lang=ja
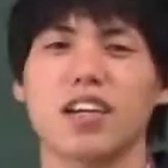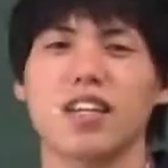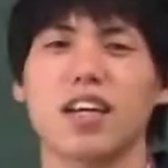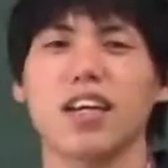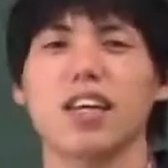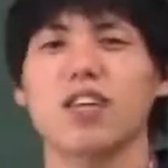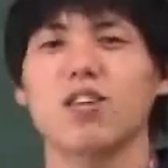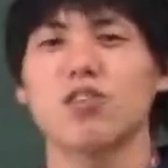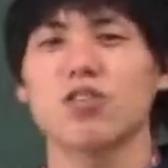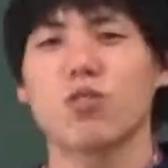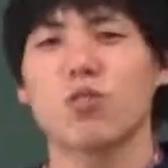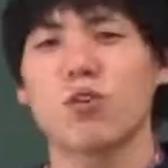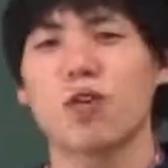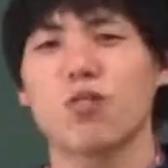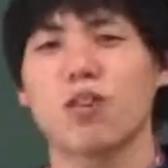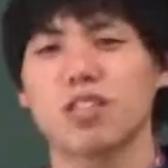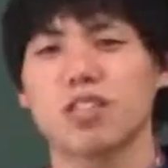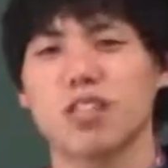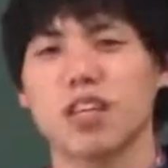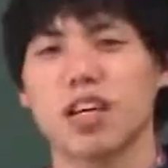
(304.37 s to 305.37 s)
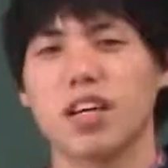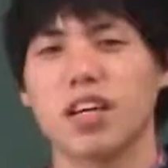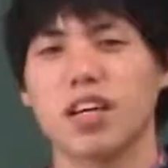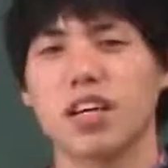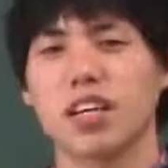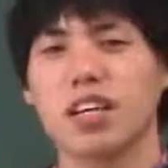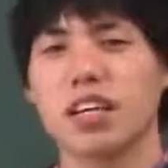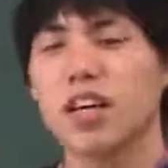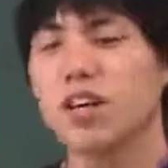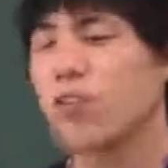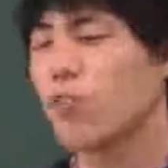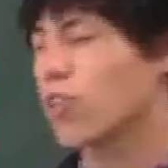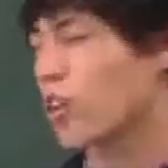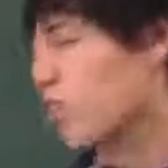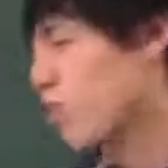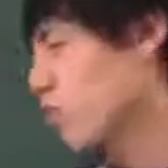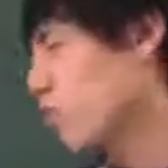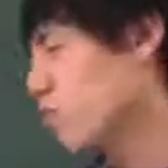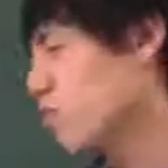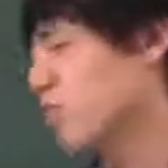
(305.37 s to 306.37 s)
だけたらなと思います結構
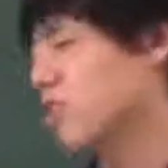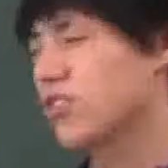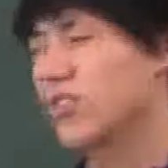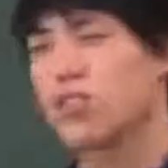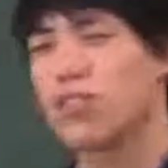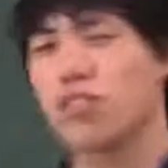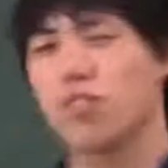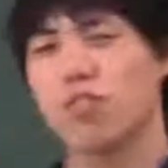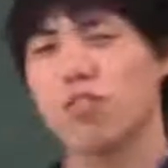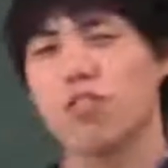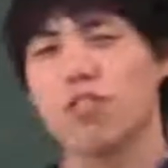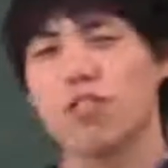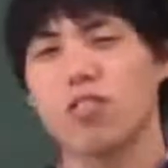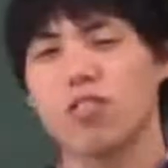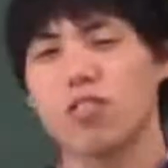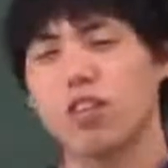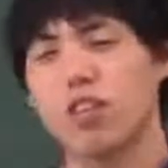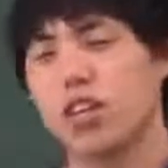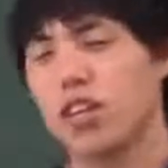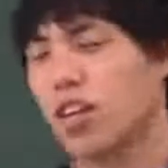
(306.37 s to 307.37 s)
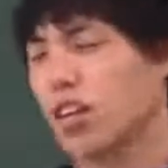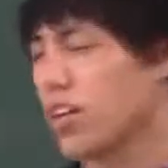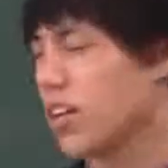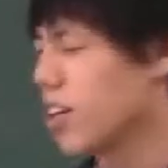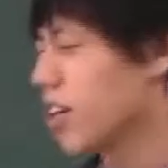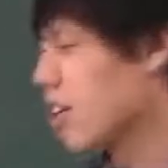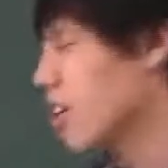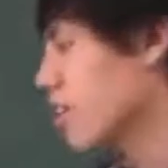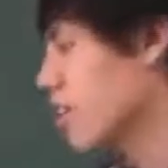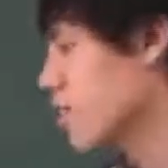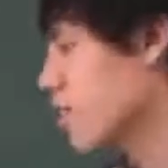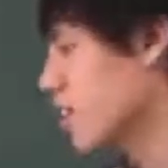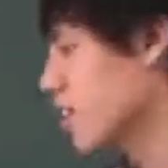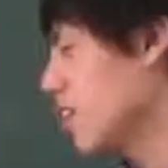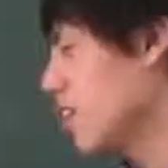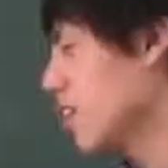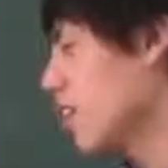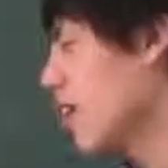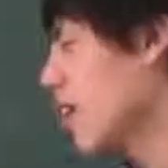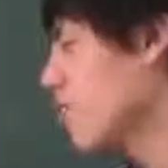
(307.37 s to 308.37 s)
ねこの3つの
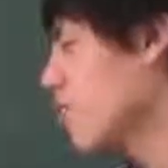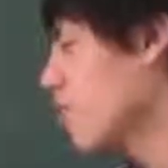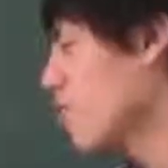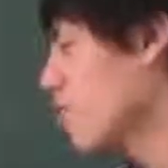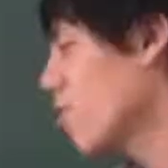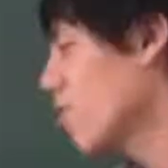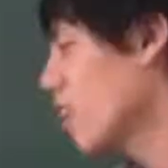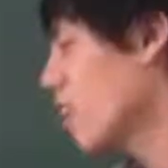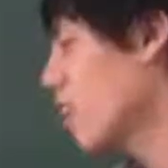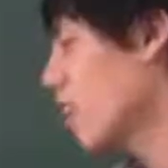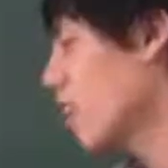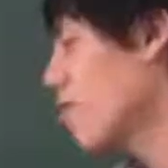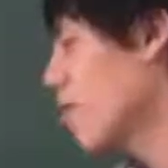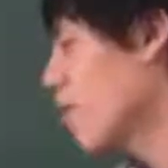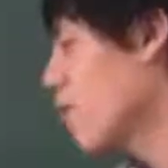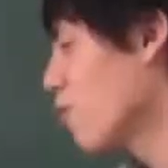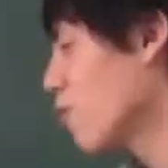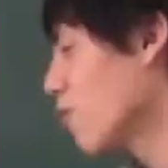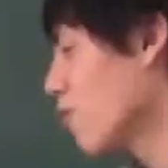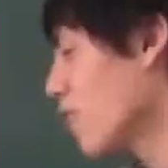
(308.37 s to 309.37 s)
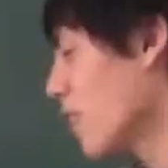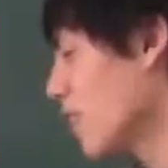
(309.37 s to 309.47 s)
意外とこのなんかメモ